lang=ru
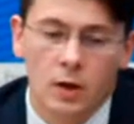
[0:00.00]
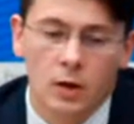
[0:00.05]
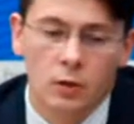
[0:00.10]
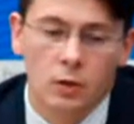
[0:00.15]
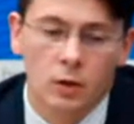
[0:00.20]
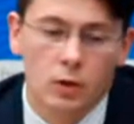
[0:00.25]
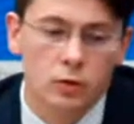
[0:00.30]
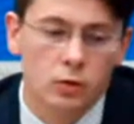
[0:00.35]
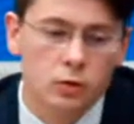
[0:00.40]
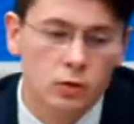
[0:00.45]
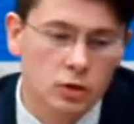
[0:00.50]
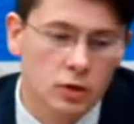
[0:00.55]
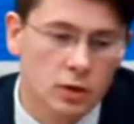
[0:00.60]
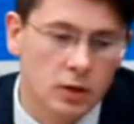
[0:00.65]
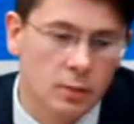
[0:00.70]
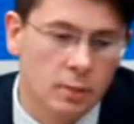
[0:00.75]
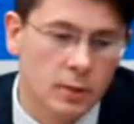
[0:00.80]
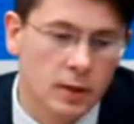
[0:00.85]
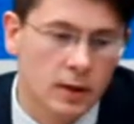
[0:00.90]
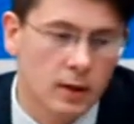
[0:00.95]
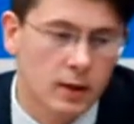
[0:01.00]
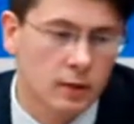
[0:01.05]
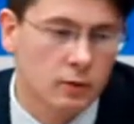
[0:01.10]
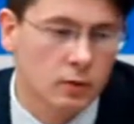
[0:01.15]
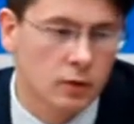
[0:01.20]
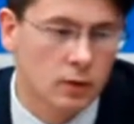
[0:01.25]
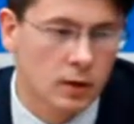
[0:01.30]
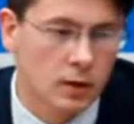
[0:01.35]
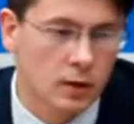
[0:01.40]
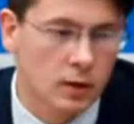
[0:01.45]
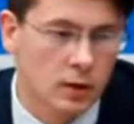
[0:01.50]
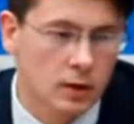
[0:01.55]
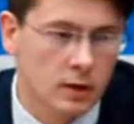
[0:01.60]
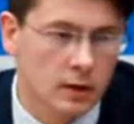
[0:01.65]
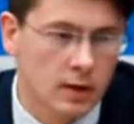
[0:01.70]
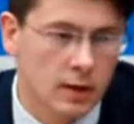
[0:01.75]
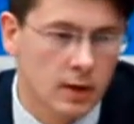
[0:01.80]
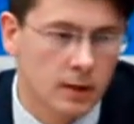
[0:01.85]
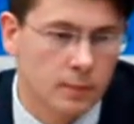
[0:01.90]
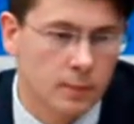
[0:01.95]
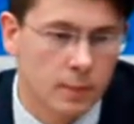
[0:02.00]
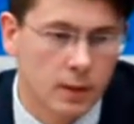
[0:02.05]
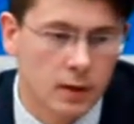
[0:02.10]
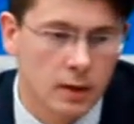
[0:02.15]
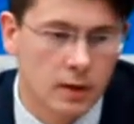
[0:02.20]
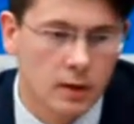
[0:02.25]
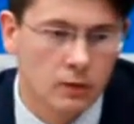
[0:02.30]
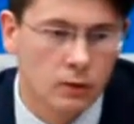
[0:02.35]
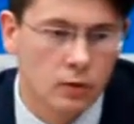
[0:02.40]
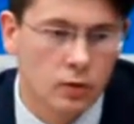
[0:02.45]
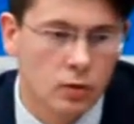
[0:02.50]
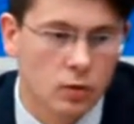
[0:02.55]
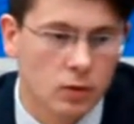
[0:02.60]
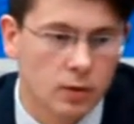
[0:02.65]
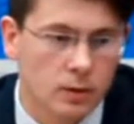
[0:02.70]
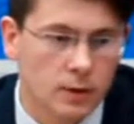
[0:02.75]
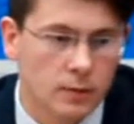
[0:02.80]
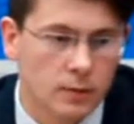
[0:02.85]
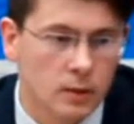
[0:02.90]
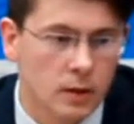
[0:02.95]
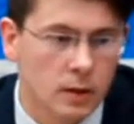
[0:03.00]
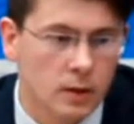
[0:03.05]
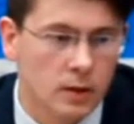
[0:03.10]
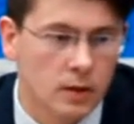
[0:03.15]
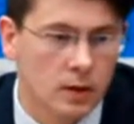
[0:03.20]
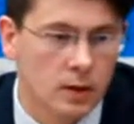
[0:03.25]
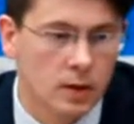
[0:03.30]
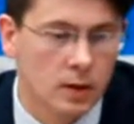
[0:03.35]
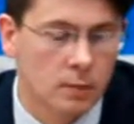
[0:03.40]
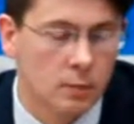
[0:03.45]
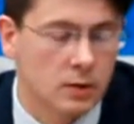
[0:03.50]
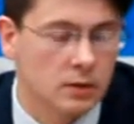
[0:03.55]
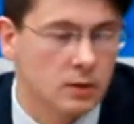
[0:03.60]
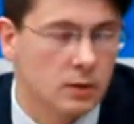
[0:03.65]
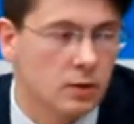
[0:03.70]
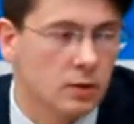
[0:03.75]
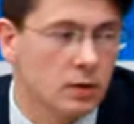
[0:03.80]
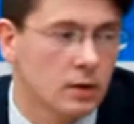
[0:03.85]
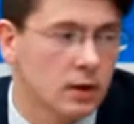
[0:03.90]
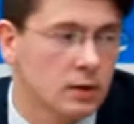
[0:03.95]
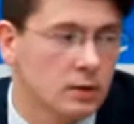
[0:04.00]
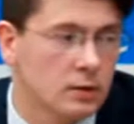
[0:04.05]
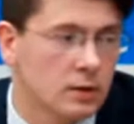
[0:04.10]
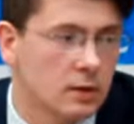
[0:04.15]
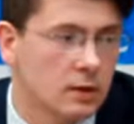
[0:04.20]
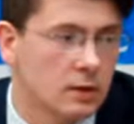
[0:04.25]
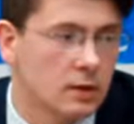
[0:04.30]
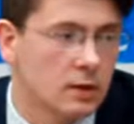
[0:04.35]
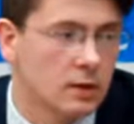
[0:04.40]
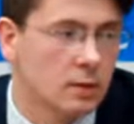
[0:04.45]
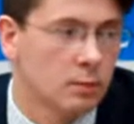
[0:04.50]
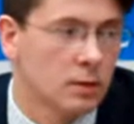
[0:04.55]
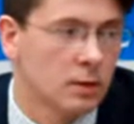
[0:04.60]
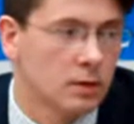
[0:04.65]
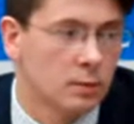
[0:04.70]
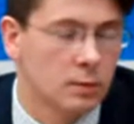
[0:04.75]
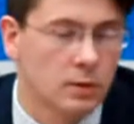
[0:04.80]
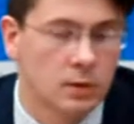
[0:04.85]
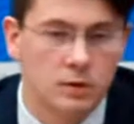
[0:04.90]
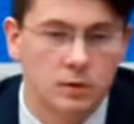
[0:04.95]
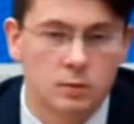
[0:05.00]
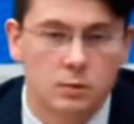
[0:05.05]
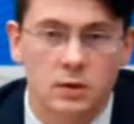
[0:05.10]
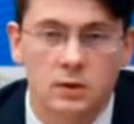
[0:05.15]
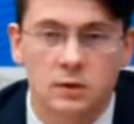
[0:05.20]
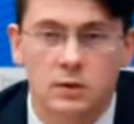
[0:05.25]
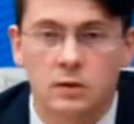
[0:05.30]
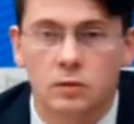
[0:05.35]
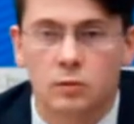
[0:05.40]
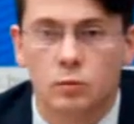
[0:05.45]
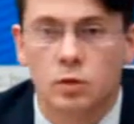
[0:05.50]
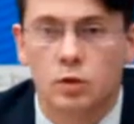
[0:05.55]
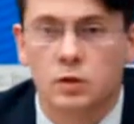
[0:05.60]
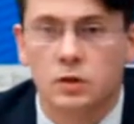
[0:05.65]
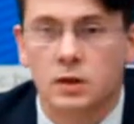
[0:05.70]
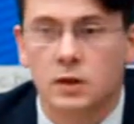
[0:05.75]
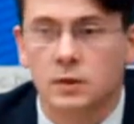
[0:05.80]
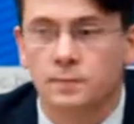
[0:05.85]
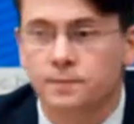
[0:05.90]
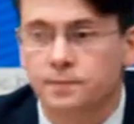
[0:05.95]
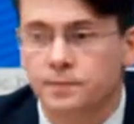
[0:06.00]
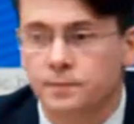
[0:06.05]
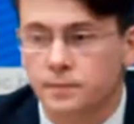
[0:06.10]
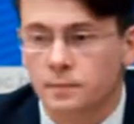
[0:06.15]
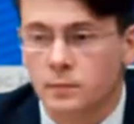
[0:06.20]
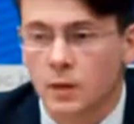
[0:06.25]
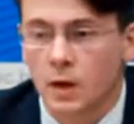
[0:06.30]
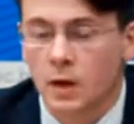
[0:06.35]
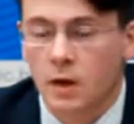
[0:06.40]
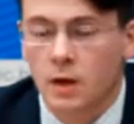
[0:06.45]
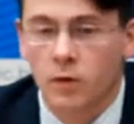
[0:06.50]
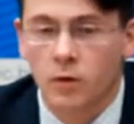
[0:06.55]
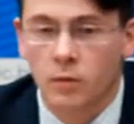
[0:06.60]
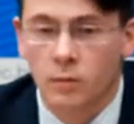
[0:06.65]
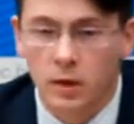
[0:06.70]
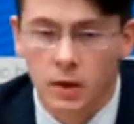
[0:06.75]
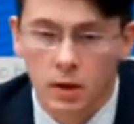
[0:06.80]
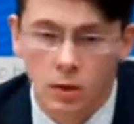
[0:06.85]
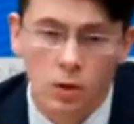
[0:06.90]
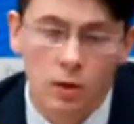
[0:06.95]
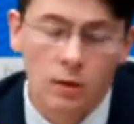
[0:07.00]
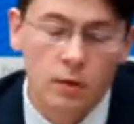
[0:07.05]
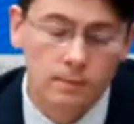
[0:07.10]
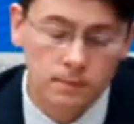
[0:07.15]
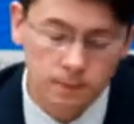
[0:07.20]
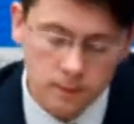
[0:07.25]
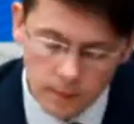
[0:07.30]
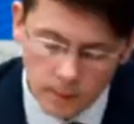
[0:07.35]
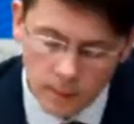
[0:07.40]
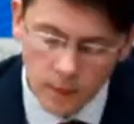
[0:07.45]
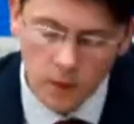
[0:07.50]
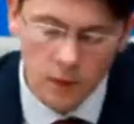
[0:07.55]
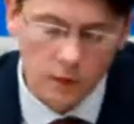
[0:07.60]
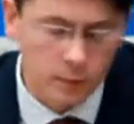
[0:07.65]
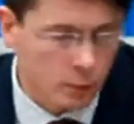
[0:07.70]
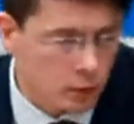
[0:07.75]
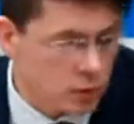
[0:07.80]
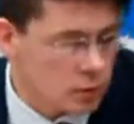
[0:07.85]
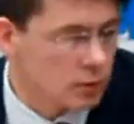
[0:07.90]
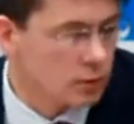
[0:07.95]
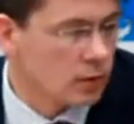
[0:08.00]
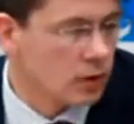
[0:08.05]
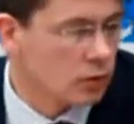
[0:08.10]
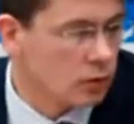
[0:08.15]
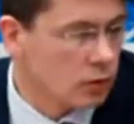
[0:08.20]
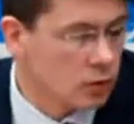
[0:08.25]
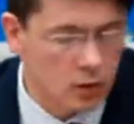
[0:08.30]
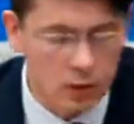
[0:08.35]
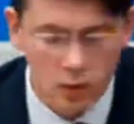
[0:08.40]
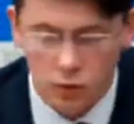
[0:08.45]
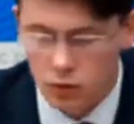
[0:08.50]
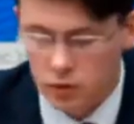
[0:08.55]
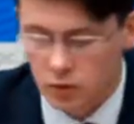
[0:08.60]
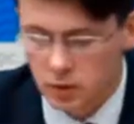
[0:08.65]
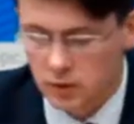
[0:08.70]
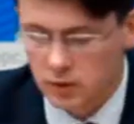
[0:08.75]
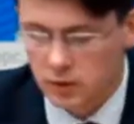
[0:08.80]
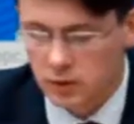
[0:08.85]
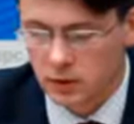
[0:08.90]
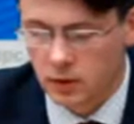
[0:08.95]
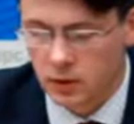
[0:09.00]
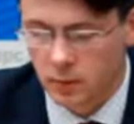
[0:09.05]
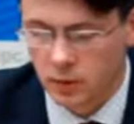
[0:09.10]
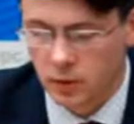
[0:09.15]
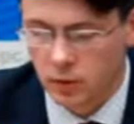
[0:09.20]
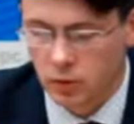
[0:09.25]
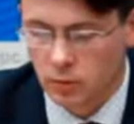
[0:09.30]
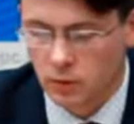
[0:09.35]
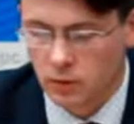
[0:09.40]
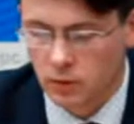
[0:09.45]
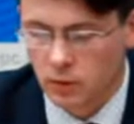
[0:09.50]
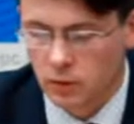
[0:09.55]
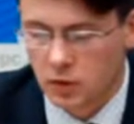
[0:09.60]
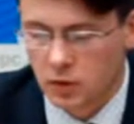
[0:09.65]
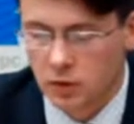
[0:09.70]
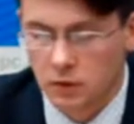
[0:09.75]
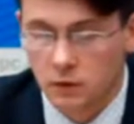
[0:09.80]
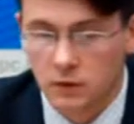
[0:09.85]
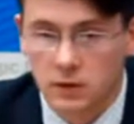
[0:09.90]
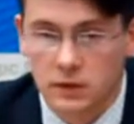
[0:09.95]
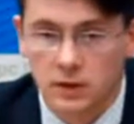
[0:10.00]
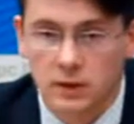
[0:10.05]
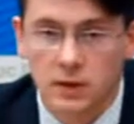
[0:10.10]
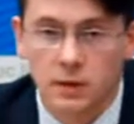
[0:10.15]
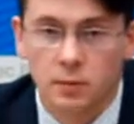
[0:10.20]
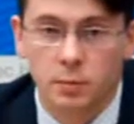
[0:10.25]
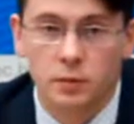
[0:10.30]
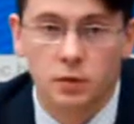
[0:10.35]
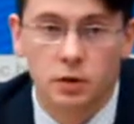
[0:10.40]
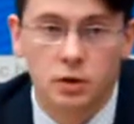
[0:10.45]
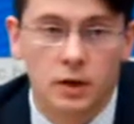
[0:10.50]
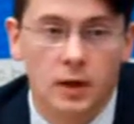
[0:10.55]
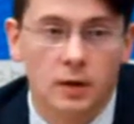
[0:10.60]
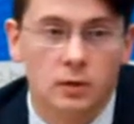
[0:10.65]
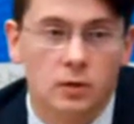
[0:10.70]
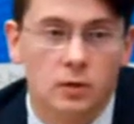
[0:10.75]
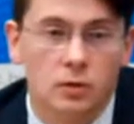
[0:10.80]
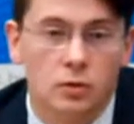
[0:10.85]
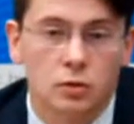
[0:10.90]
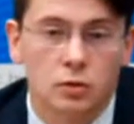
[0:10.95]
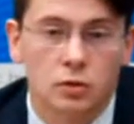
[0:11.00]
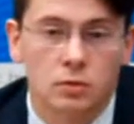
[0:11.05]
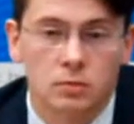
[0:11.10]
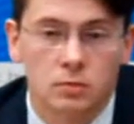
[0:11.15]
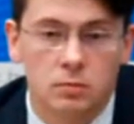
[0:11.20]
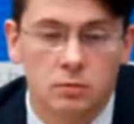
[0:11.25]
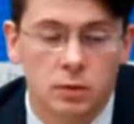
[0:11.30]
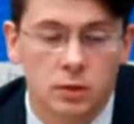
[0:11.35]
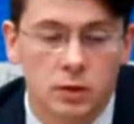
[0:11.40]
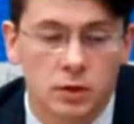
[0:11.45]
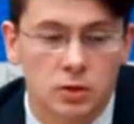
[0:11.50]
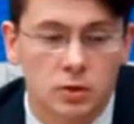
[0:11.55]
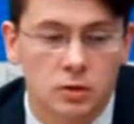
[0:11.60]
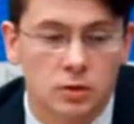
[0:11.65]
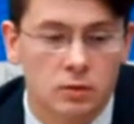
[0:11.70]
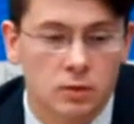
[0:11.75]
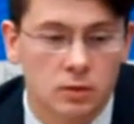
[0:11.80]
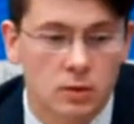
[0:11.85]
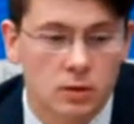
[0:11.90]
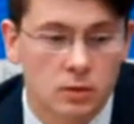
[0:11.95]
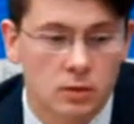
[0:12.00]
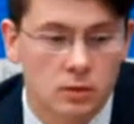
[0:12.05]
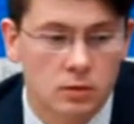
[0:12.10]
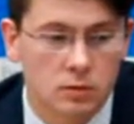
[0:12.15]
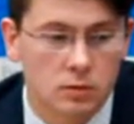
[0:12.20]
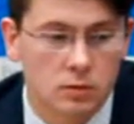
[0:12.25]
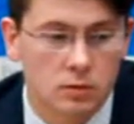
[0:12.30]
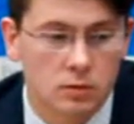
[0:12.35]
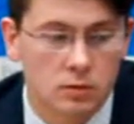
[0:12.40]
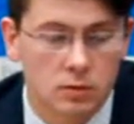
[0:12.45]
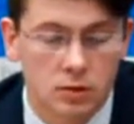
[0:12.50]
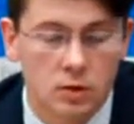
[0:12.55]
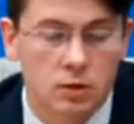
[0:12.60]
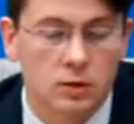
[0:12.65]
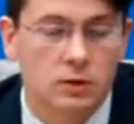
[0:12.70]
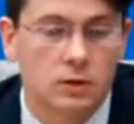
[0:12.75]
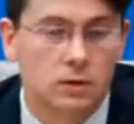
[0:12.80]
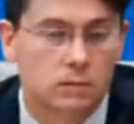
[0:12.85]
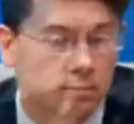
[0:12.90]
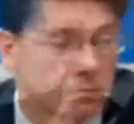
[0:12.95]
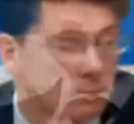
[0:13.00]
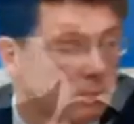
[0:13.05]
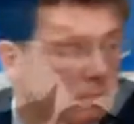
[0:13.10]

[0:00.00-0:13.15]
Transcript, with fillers: Ну а художники поехали в другие города, поехали в Гродно. Они определенные стрит-арт объекты появились в Минске, в Мозере, в Могилеве. Ну, в прошлом году они уже делали подобные вещи. И везде получает это очень положительную оценку жителей.